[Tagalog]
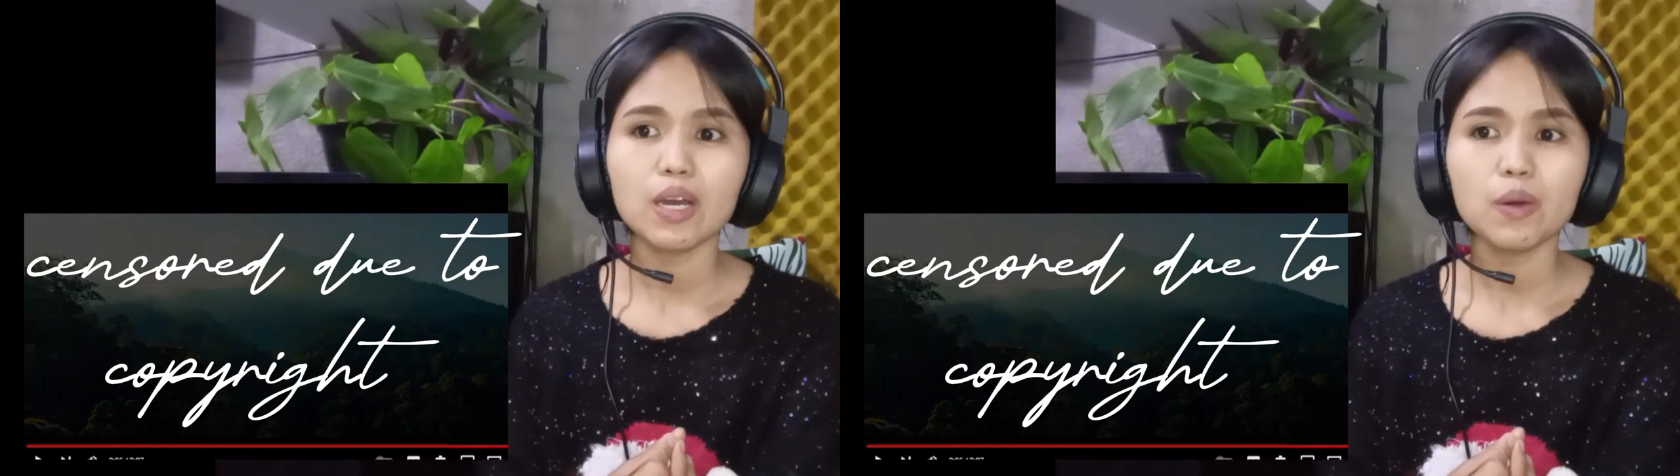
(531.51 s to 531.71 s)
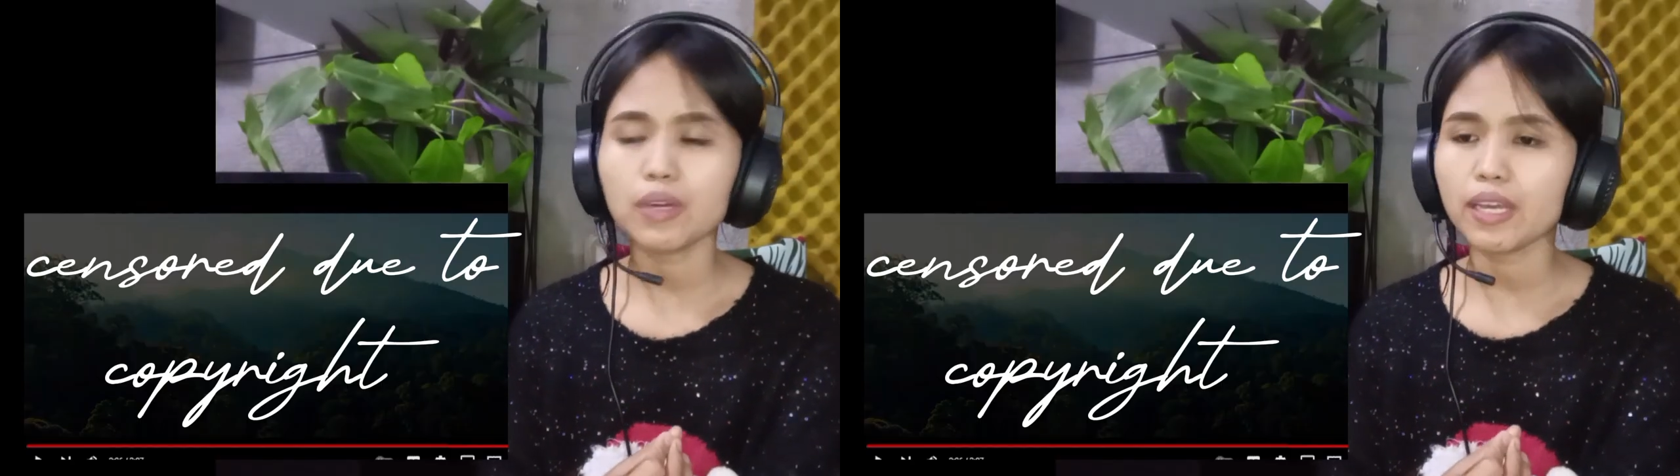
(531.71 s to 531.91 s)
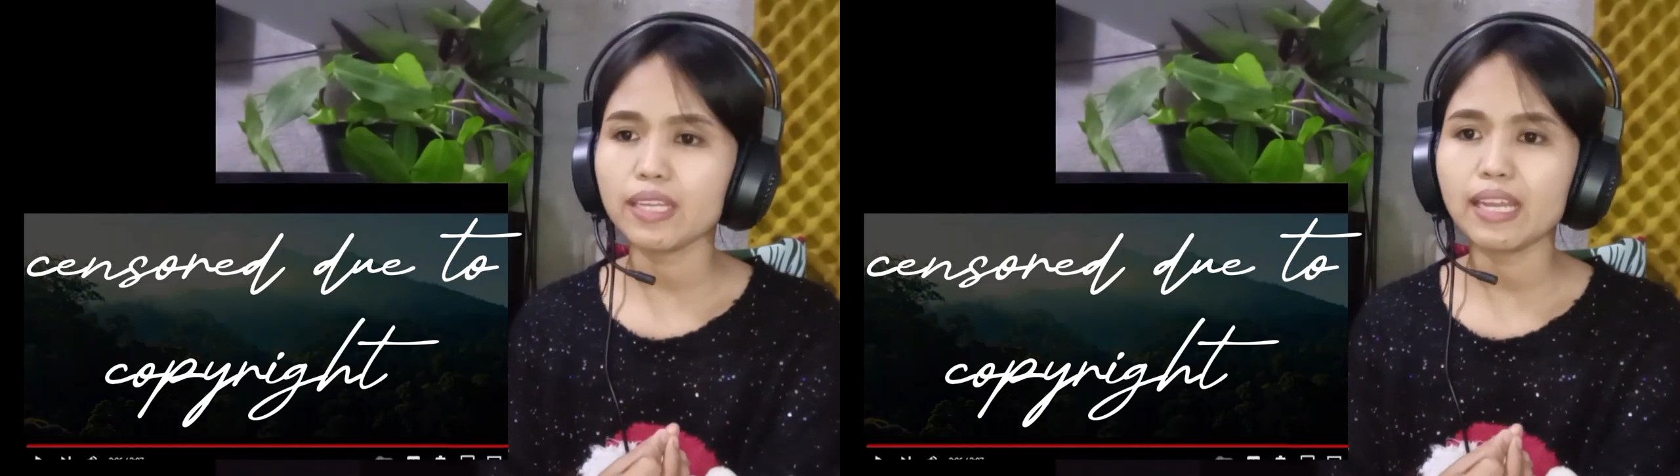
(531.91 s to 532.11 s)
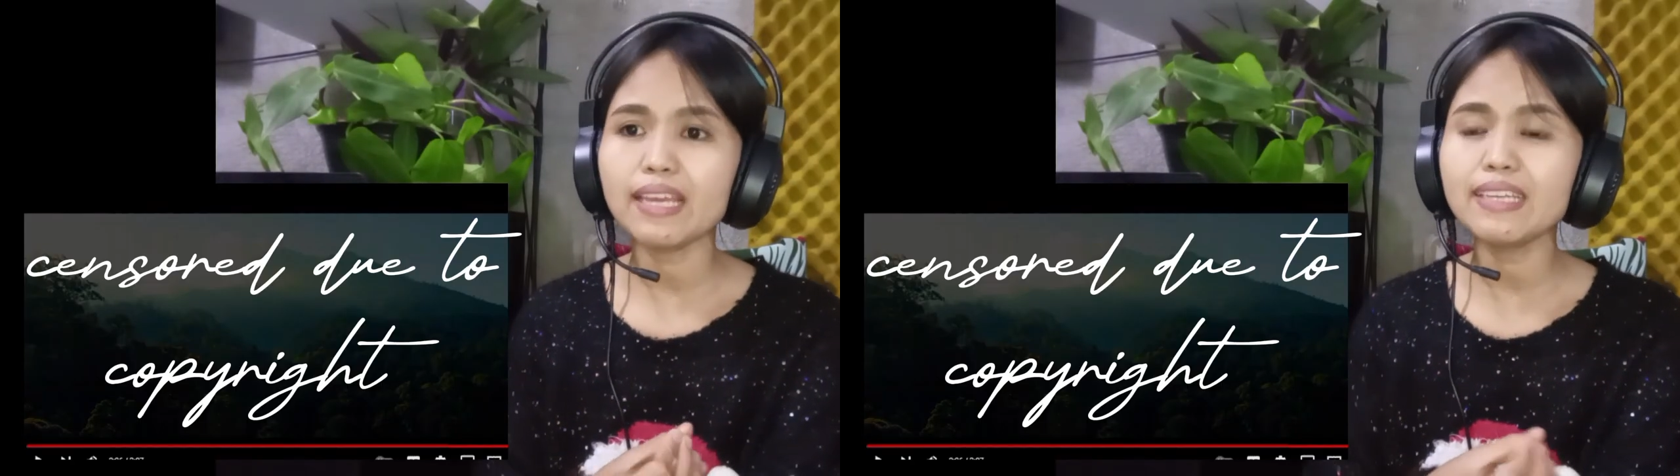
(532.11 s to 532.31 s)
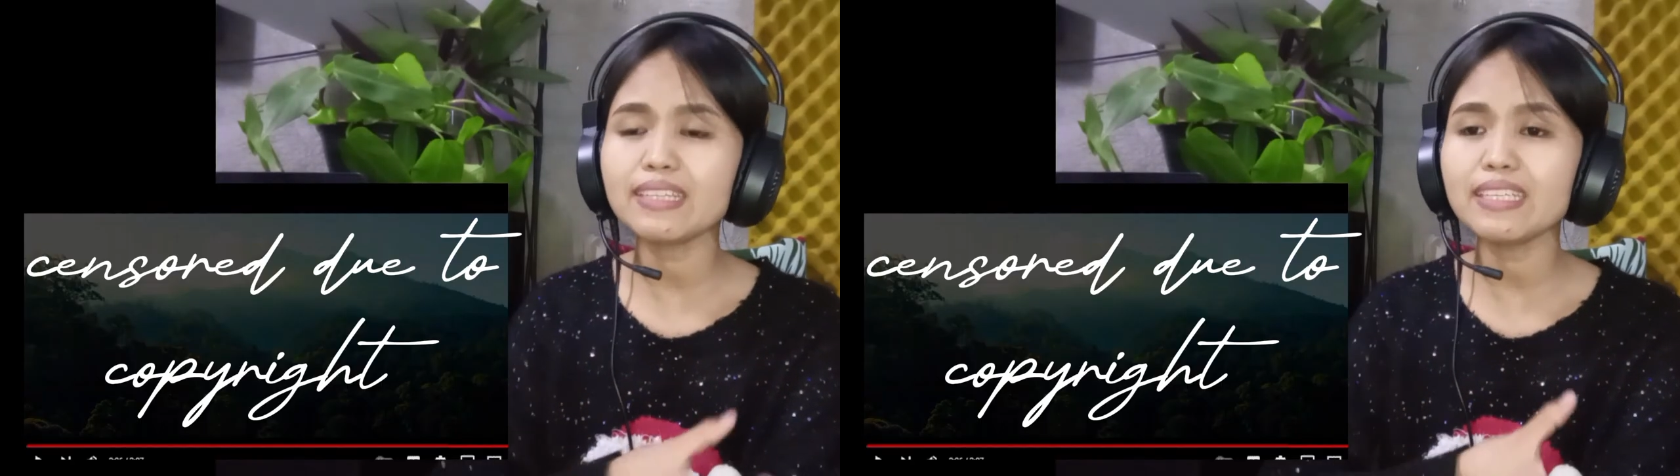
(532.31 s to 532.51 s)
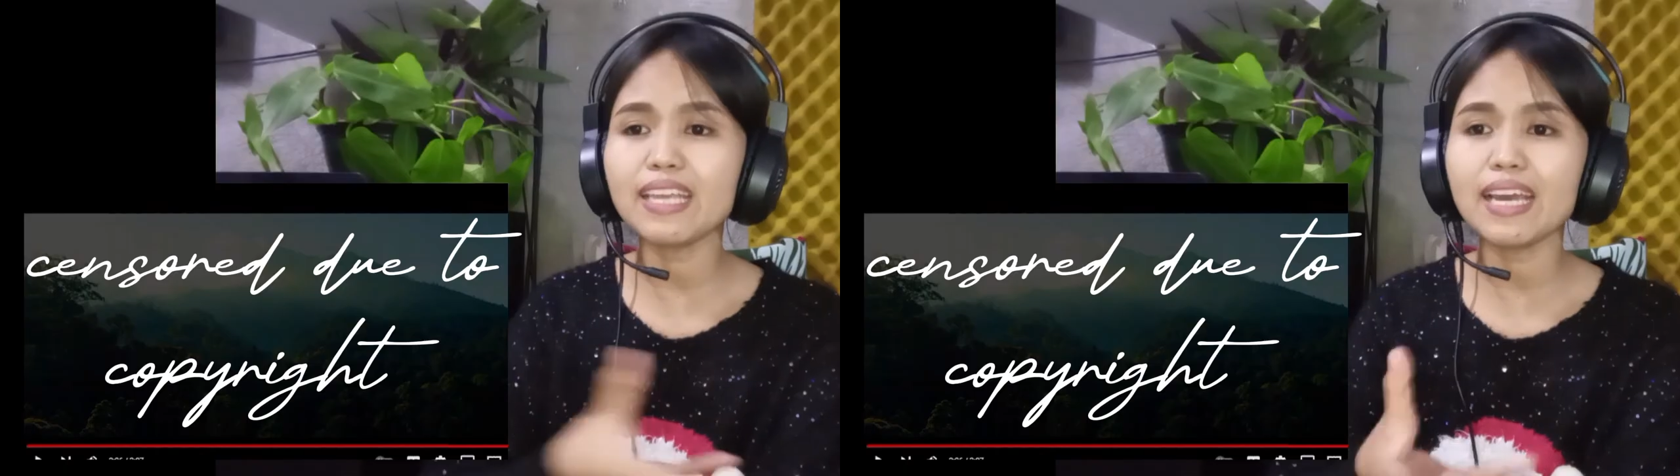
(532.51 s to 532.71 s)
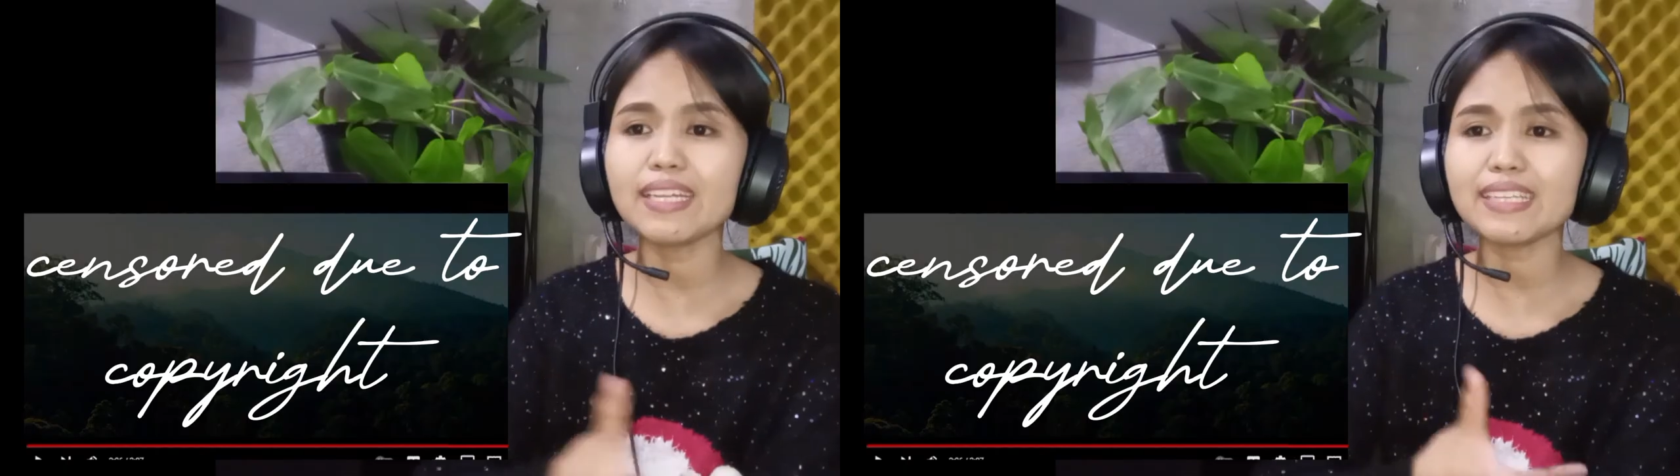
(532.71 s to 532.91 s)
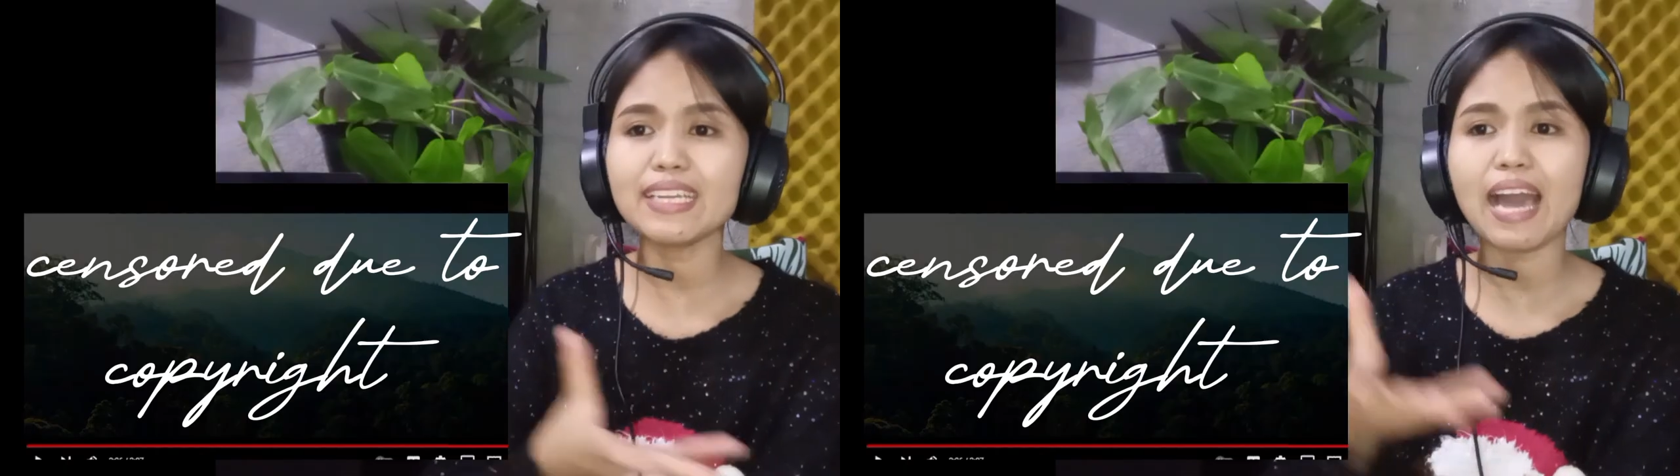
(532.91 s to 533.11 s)
Okay, naiintindihan
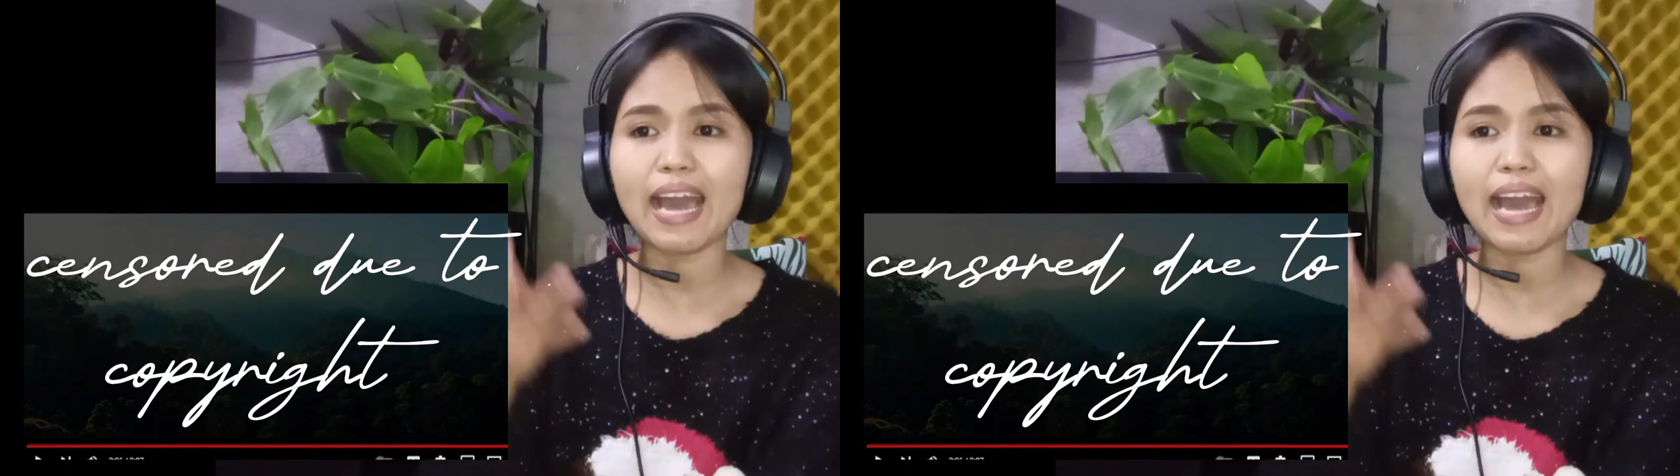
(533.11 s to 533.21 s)
natin